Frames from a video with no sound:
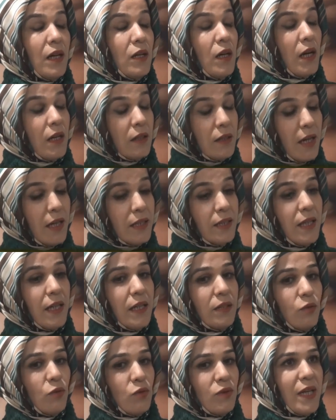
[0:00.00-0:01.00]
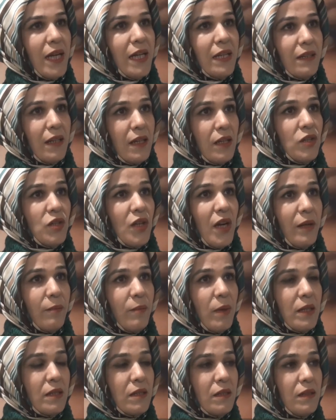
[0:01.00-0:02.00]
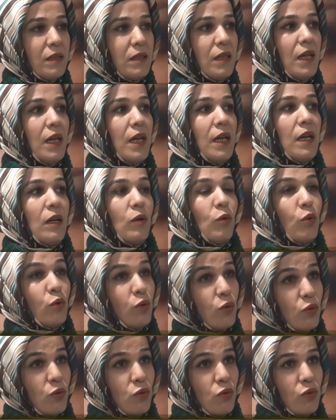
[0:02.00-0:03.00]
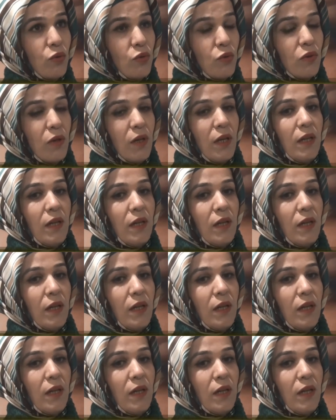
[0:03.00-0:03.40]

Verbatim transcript: argan yağını özellikle içermektedir koruyucudur.